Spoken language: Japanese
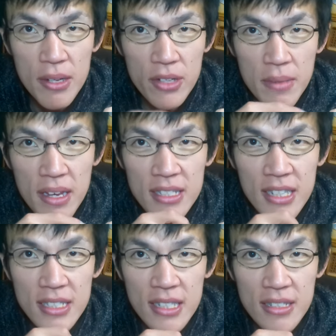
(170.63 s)
べるイメージ
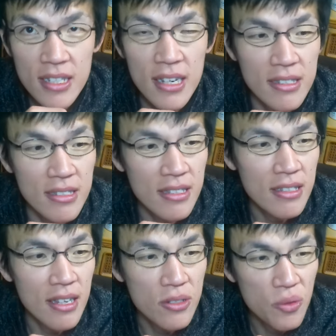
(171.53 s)
があって好きなんで
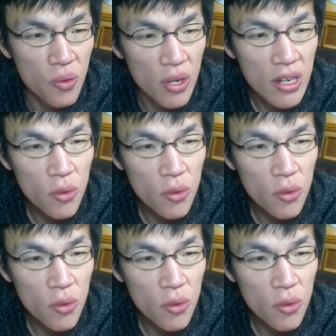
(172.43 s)
すけど、